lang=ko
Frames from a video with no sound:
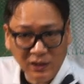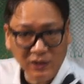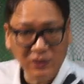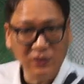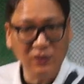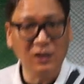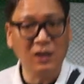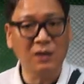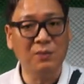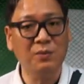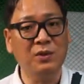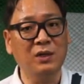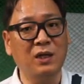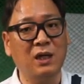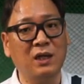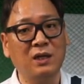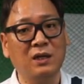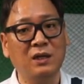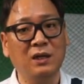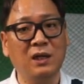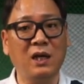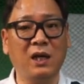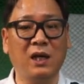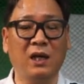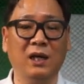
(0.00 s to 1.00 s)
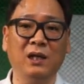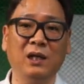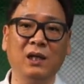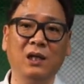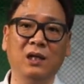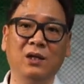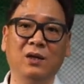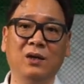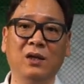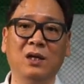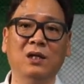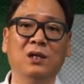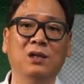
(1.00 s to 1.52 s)
일어나면 되는데 이게
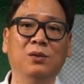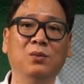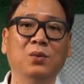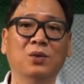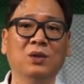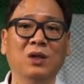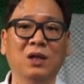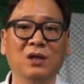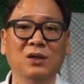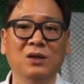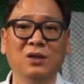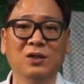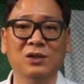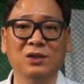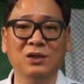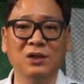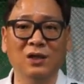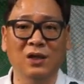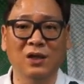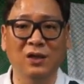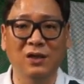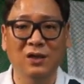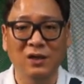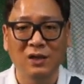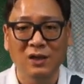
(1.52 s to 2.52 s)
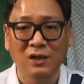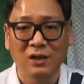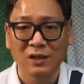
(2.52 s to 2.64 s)
일어나지 못하는 거죠.